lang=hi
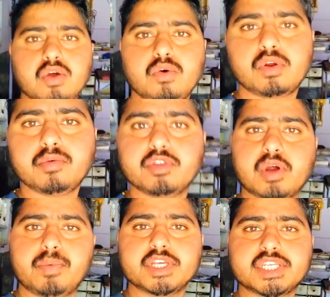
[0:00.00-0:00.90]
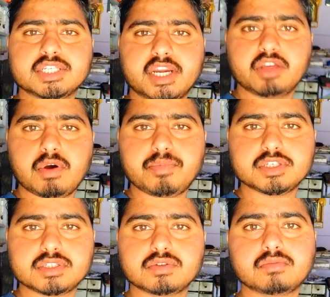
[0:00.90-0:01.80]
और अभी तो कपड़े चेंज करने
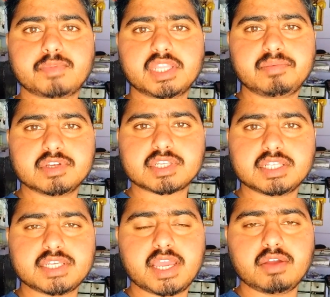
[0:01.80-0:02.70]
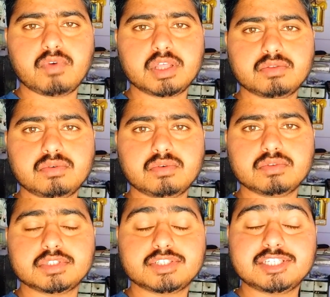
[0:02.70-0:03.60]
वापस प्रदीप के साथ जाऊँगा तो
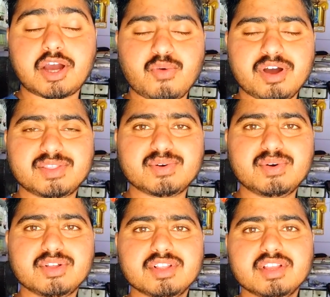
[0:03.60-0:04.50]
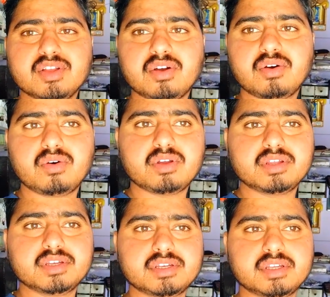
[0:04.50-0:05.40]
जाऊँगा तो और
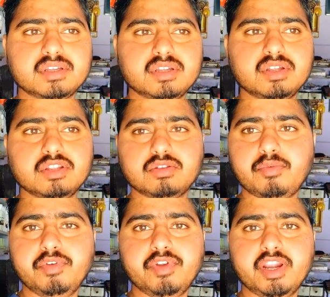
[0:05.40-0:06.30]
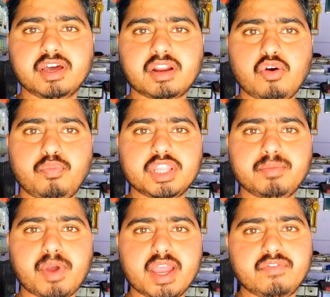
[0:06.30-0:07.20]
तो अभी वेट कर रहा हूँ
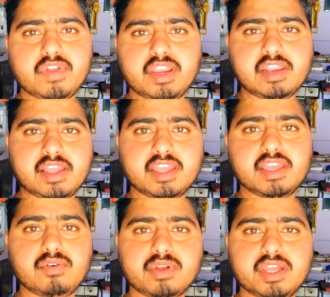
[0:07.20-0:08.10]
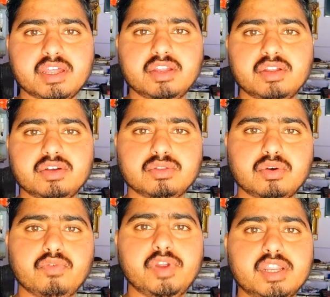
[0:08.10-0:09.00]
प्रदीप आएगा फिर निकलेंगे ओके
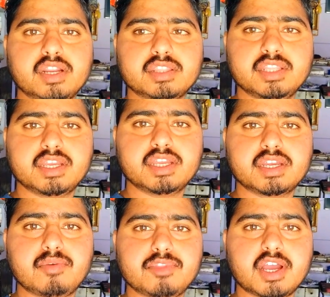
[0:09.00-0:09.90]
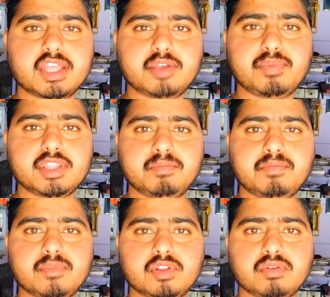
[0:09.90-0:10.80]
तो वेट करते हैं देखें कब तक आता है प्रदीप
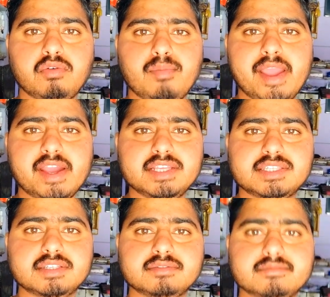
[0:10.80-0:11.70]
तो बाय गाइज